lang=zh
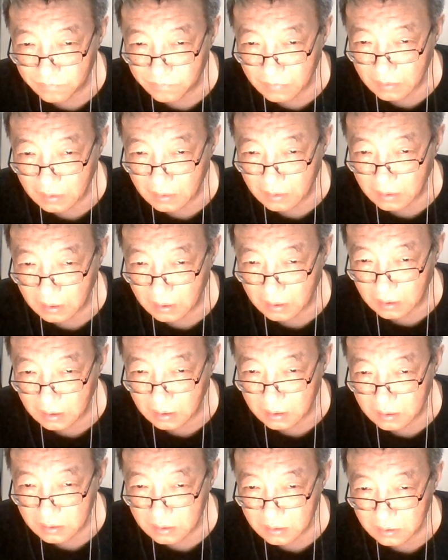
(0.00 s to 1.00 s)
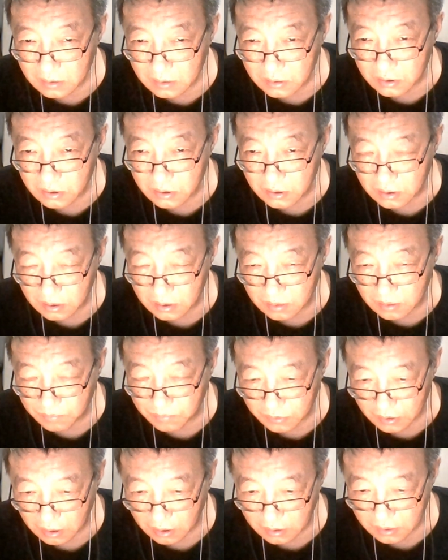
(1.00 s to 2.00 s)
啊，只是不
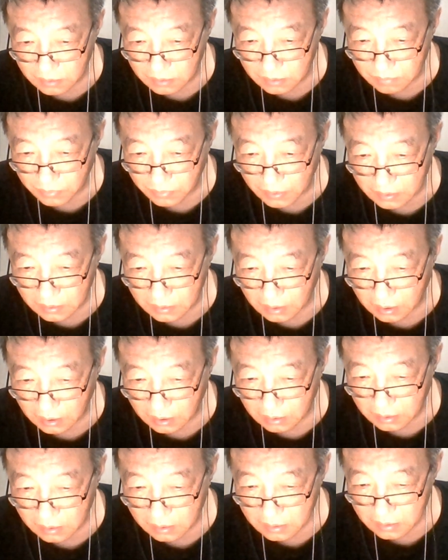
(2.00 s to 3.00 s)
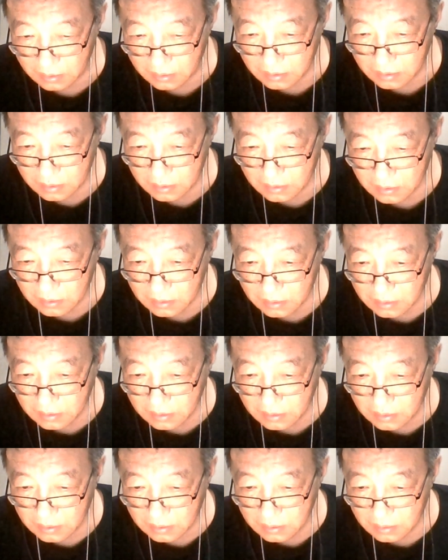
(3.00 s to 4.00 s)
小心碰到了，
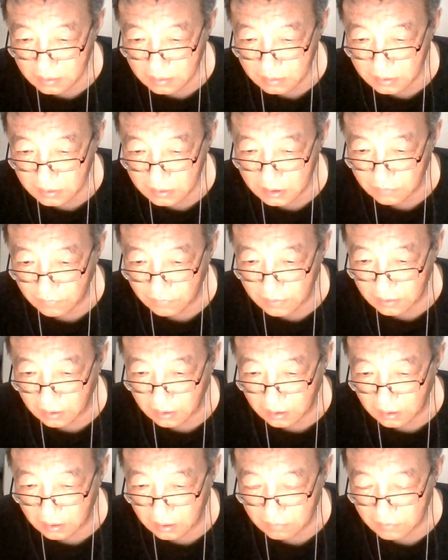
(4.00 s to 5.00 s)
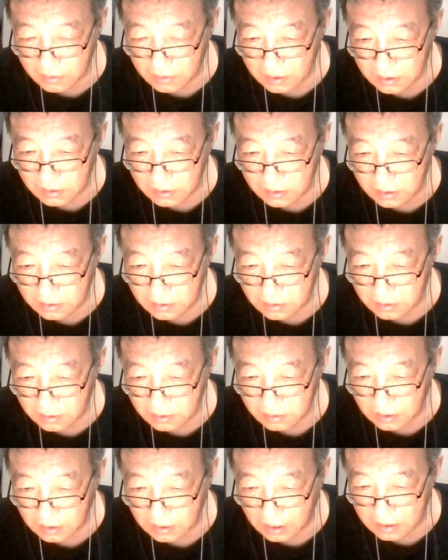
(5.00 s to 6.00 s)
气氛到了，我内心很挣
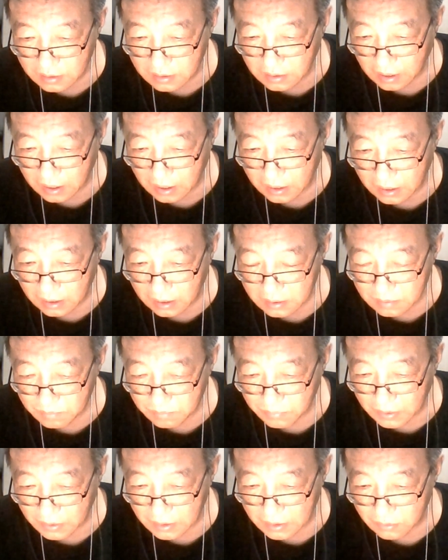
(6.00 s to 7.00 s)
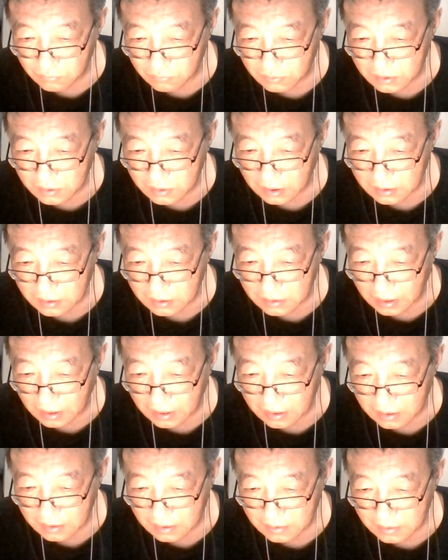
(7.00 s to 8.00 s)
扎，带了半途才摘
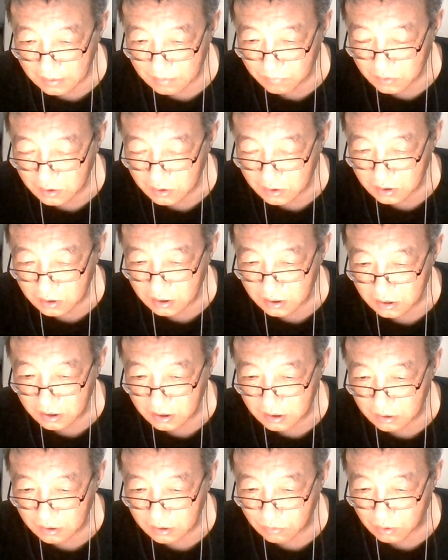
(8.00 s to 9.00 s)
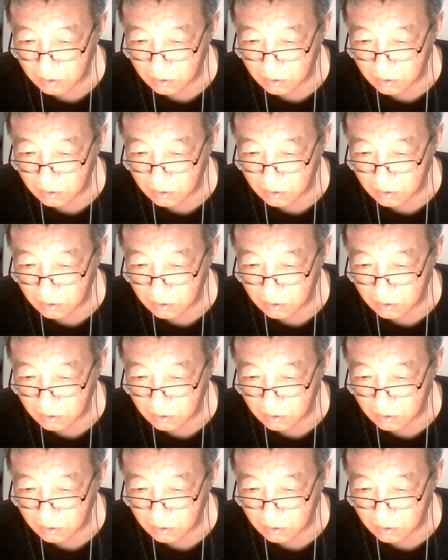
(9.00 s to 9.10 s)
了，即使洗过了，